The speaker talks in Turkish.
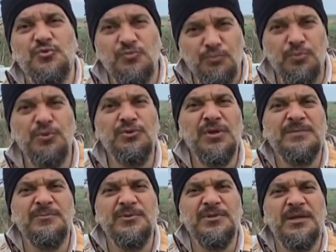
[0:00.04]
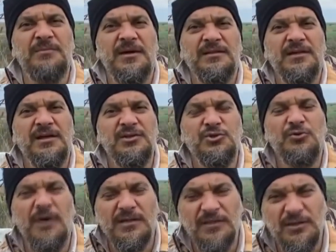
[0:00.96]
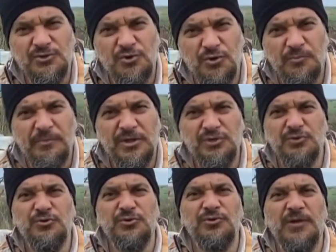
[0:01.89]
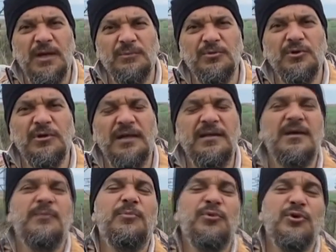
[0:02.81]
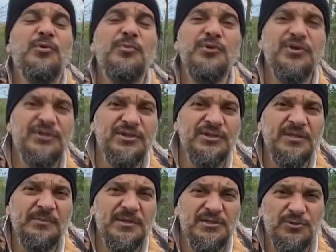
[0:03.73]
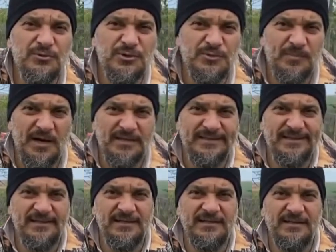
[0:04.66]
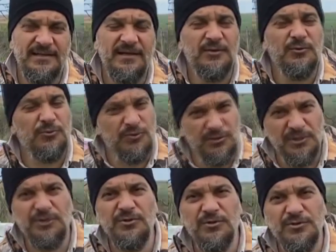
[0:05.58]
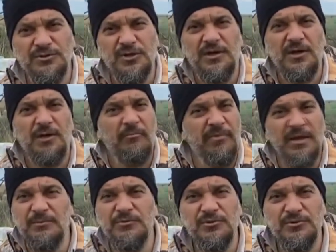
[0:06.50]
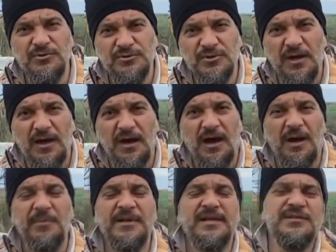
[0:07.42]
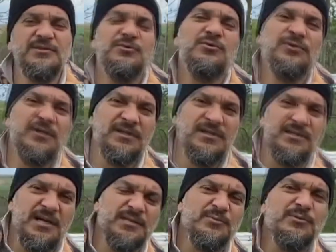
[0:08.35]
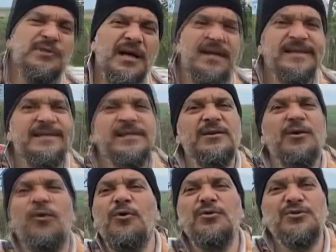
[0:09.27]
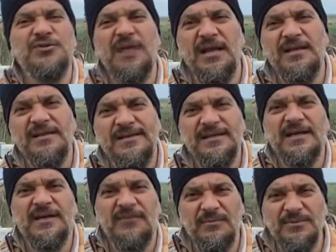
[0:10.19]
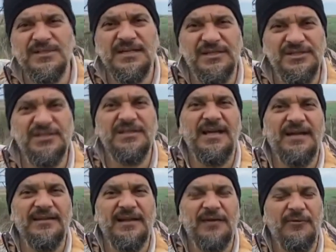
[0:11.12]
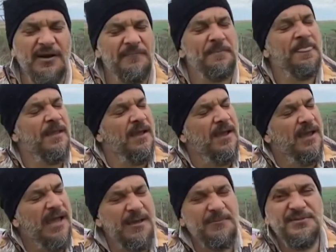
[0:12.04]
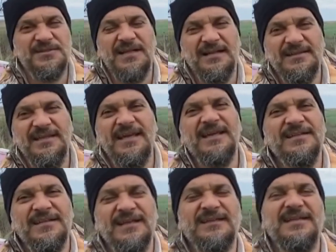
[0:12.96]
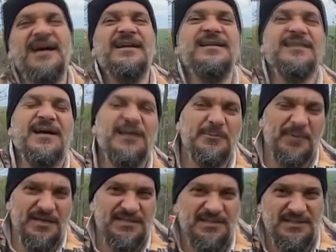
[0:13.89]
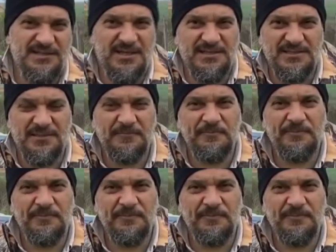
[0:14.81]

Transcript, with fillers: bu da bu zamanda şu anda çok meşhur gündemde olan probiyotikli basillus bakterilerini kullanıyoruz. Memnunuz ama nasıl kullanacağız? Bunlarla ilgili ölçülerle ilgili kafamız karışık diyenler var. Hepsinden tek tek tane tane bahsedeceğiz.